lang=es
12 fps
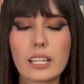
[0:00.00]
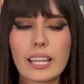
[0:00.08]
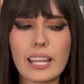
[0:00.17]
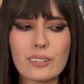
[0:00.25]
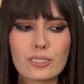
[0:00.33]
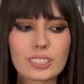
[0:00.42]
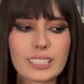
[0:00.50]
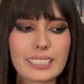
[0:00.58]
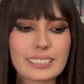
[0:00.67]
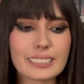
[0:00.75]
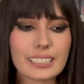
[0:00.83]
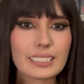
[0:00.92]
en los que
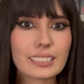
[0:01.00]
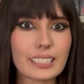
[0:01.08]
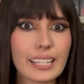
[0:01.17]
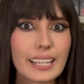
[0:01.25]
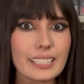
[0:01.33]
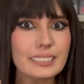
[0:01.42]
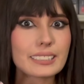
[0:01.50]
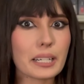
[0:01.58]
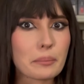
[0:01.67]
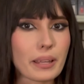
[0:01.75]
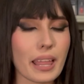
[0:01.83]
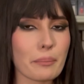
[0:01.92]
se sienten
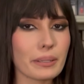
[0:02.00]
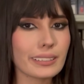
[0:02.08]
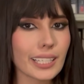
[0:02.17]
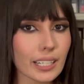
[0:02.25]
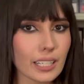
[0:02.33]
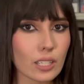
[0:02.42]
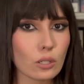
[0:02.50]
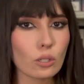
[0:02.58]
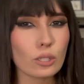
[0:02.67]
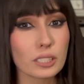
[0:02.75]
extremadamente ridículos